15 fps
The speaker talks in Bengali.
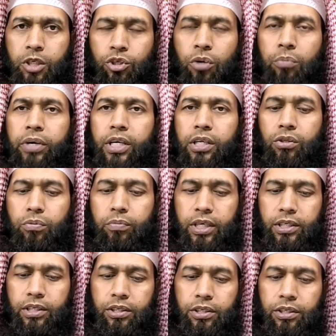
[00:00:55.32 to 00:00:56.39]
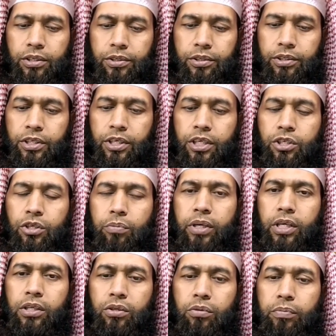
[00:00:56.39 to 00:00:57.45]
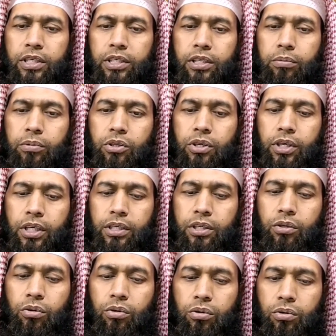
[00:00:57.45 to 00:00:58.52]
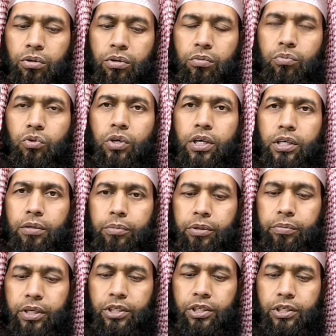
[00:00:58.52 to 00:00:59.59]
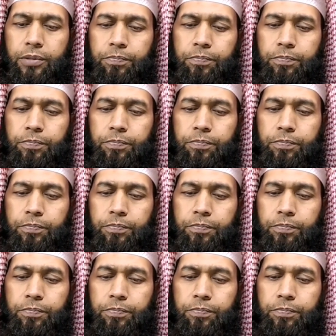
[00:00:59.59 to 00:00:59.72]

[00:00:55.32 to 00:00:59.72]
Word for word: সম্মানিত মাস সেই সম্মানিত মাসের ভিতরে একটি হলো মুহারমের মাস